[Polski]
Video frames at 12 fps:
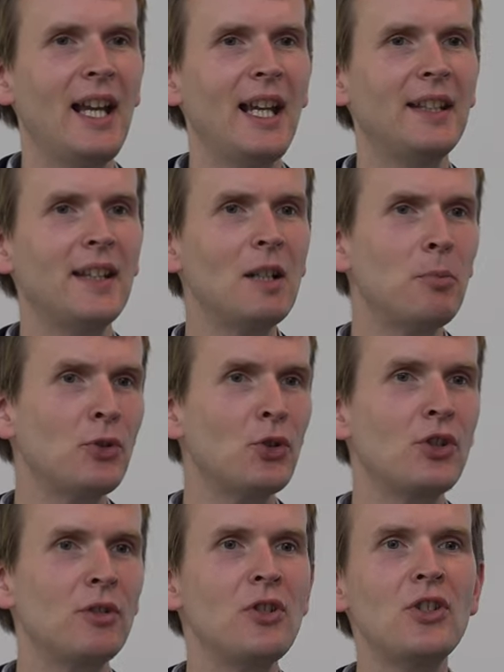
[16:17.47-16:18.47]
i tak
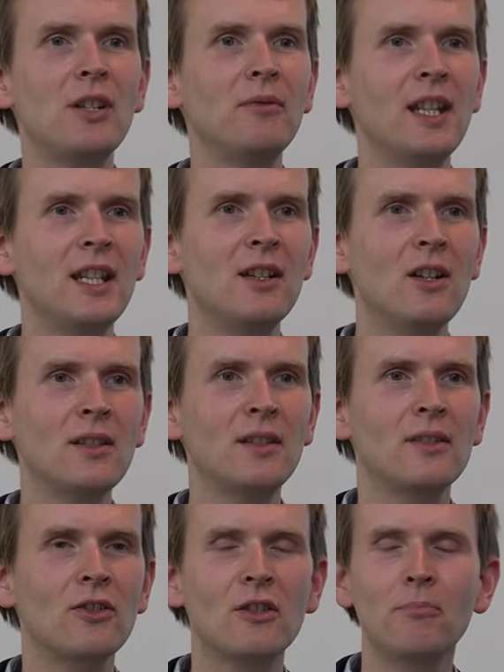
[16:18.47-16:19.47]
potoczyły się jej
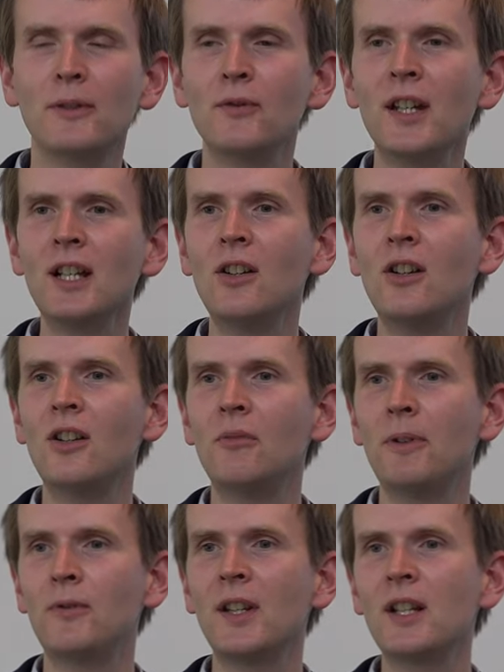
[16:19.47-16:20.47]
losy, że pewnego,
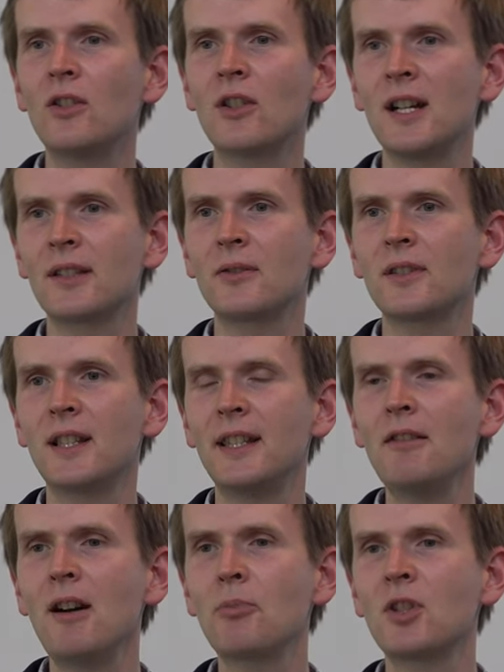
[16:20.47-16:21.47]
pewnego razu
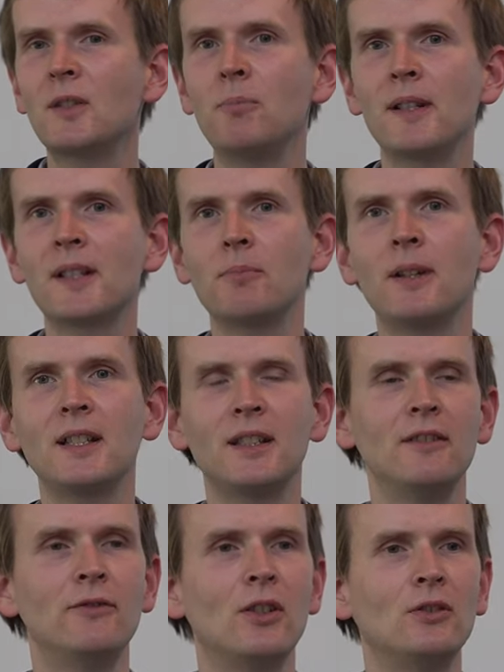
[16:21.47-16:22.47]
stanęła przed
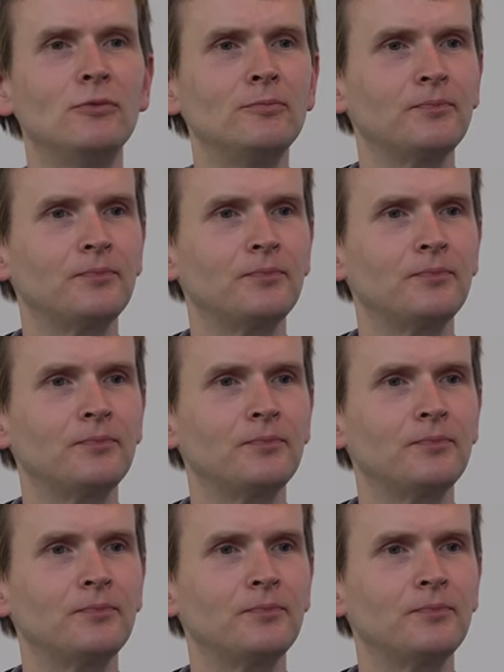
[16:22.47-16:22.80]
perspektywą